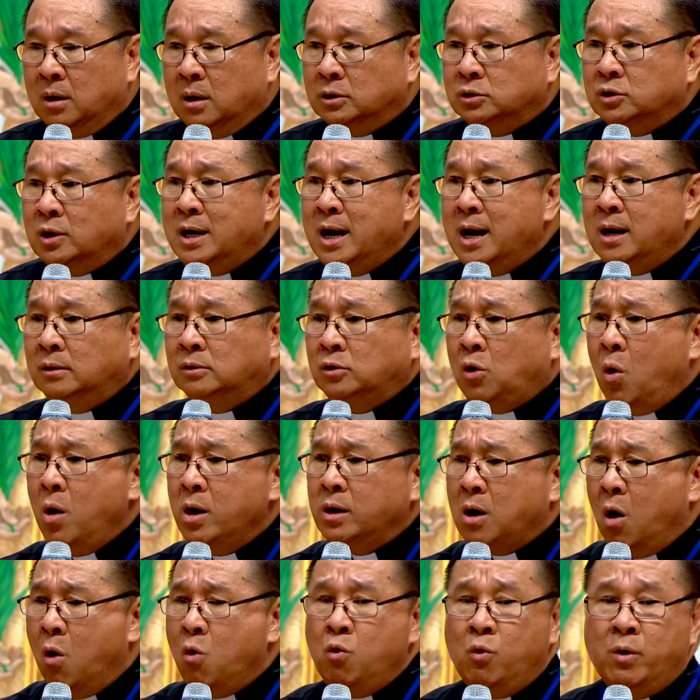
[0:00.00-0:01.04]
Cho nên tôi
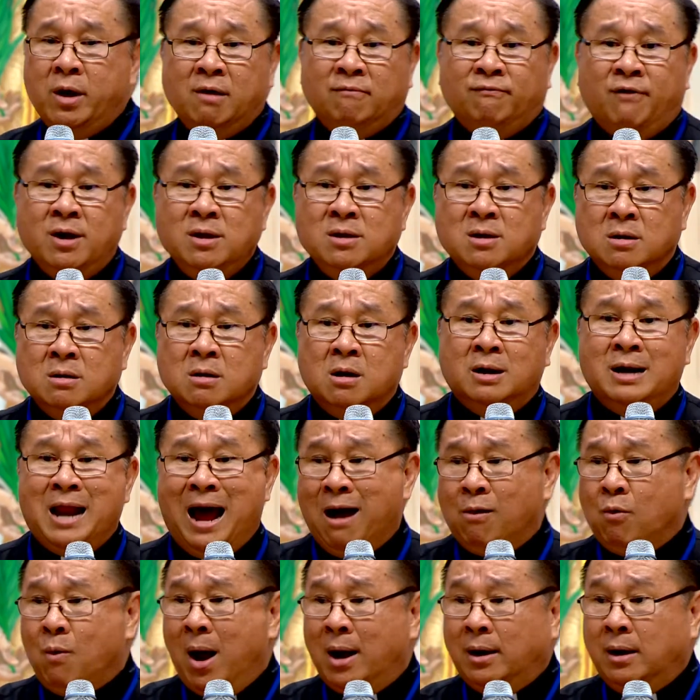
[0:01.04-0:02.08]
cầu nguyện với những người đã
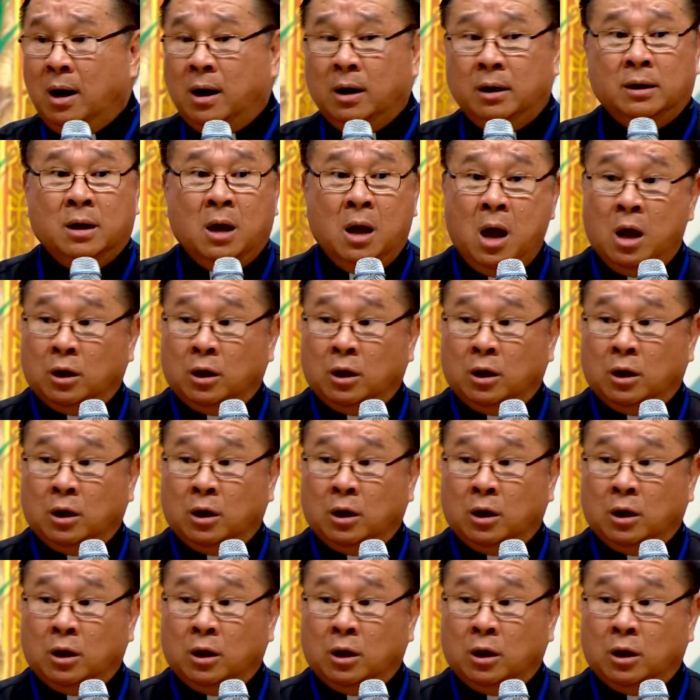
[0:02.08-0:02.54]
qua đời,